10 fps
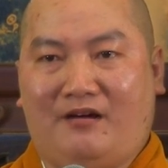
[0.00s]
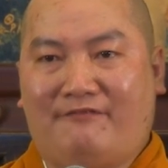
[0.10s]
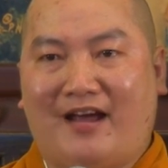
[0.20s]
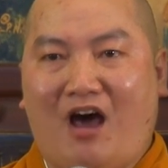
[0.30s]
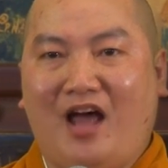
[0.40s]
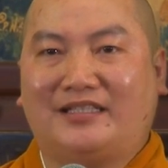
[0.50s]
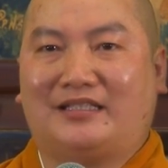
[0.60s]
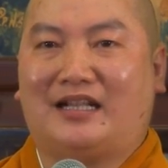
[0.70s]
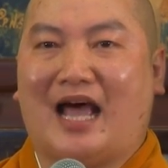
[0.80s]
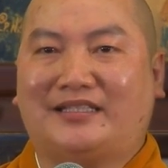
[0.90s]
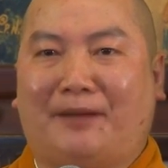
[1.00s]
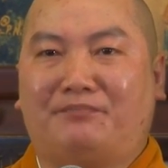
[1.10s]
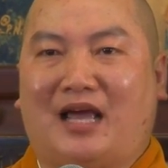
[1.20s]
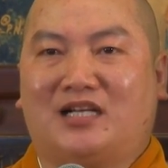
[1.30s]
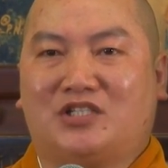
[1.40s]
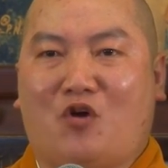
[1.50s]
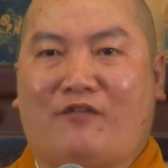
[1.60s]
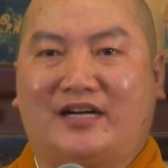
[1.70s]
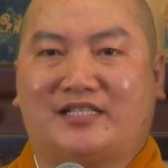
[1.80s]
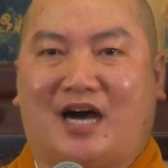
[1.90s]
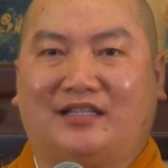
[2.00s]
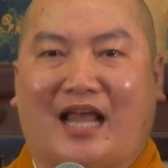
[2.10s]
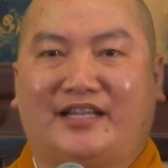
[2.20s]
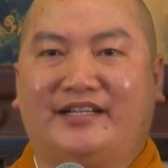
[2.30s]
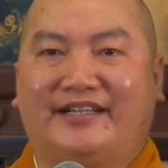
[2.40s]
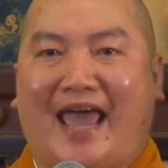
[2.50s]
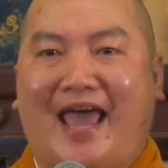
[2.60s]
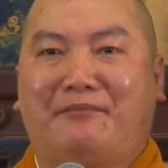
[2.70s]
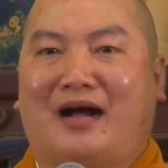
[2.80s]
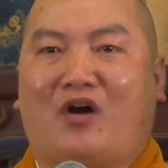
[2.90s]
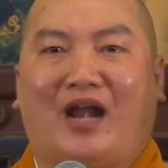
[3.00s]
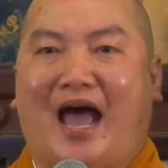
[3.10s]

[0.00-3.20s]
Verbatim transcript: Và đó đã chấp nhận cái số phận trở thành những kẻ mà gọi